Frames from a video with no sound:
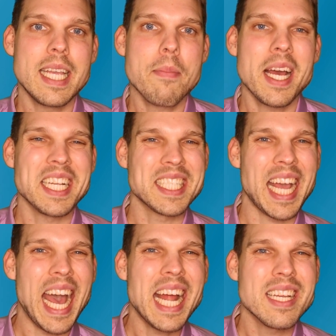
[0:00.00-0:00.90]
Thema, das
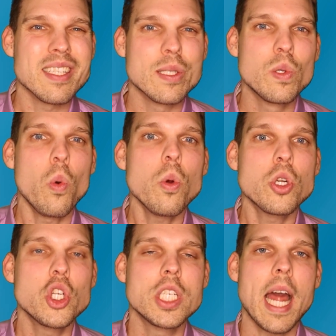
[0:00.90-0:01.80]
gerade
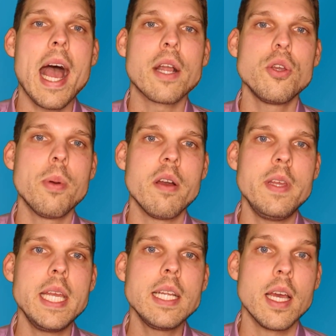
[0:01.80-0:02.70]
so stark
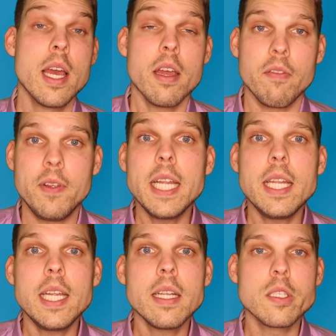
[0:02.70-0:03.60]
überwiegt
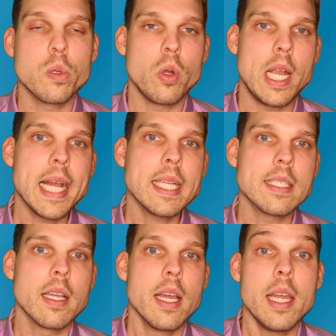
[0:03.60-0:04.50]
wie die
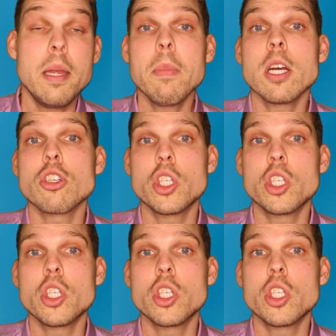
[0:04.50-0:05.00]
zuletzt immer